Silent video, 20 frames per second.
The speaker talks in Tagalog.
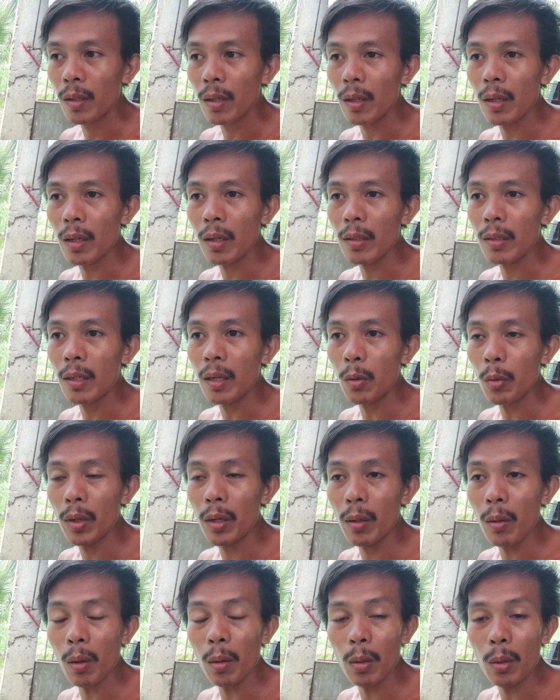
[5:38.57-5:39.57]
uh, there
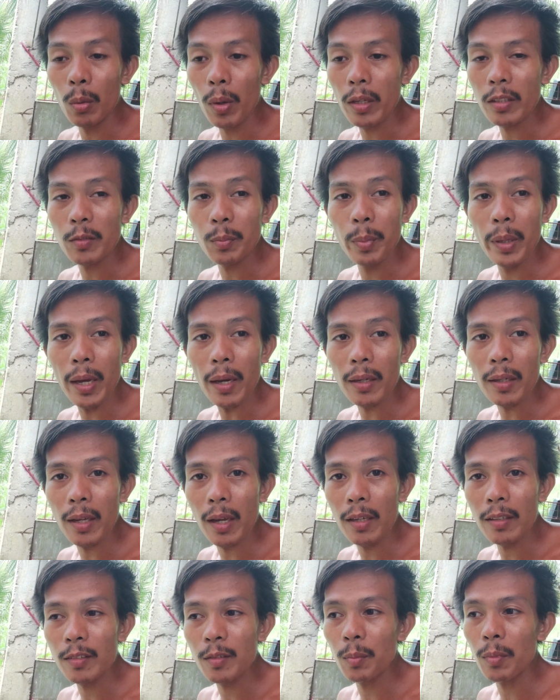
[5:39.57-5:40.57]
will always be a
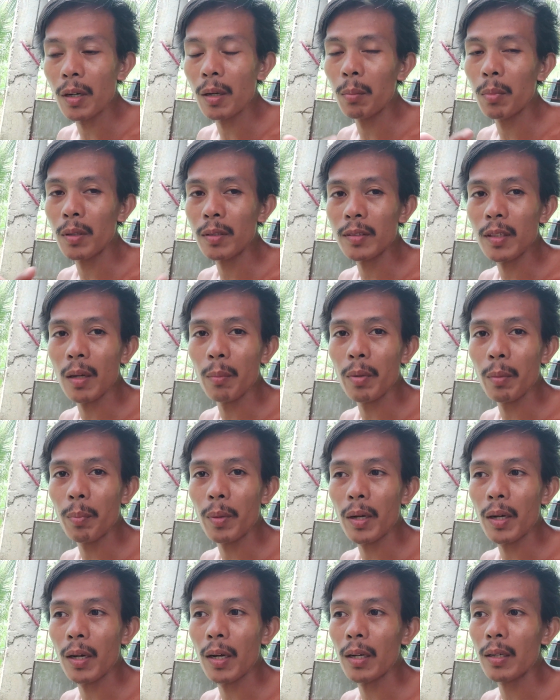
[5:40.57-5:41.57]
case mga boss sabi
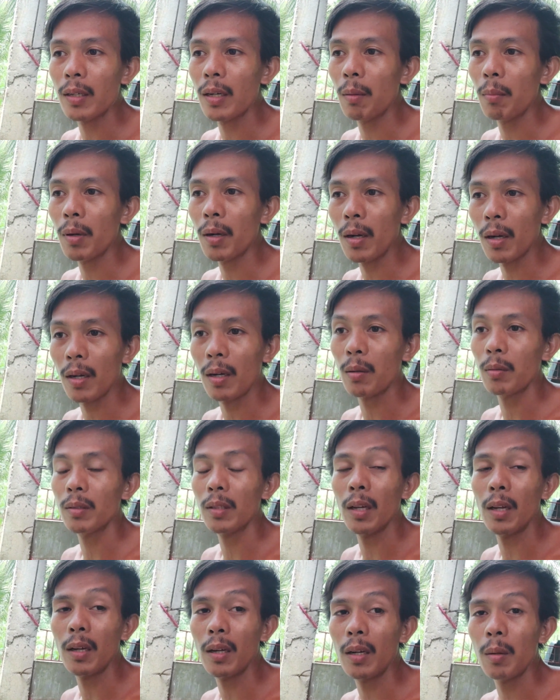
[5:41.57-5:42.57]
pa nga na
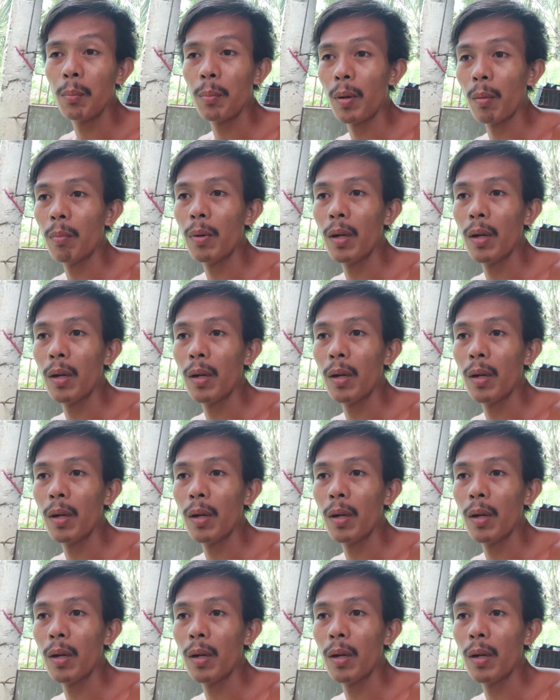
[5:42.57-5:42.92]
magkakaroon talaga ng